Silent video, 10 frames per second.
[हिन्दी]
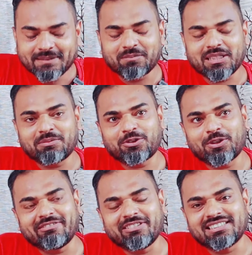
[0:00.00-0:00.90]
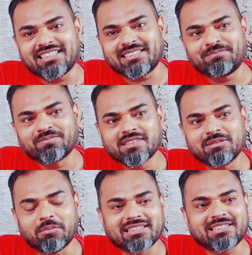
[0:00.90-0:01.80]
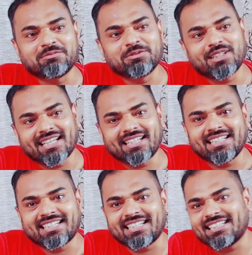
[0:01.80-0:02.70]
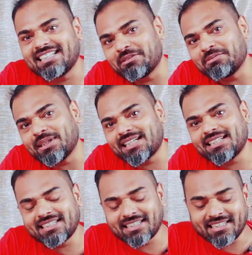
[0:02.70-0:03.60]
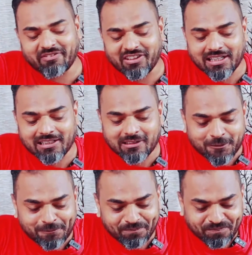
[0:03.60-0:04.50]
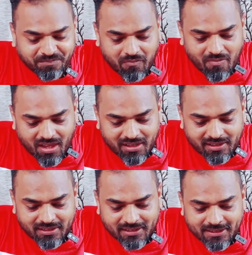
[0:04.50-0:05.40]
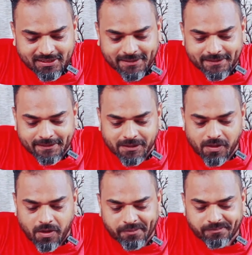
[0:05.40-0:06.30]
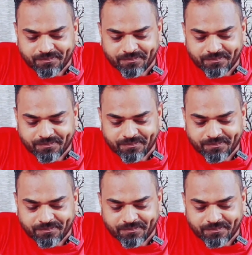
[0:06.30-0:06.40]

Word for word: मतलब थोड़ी विजन मानसिक मुझे एक ही दिख रही है दिया भी एक ही दिख रही है फिलहाल तो एक ही दिख रहा है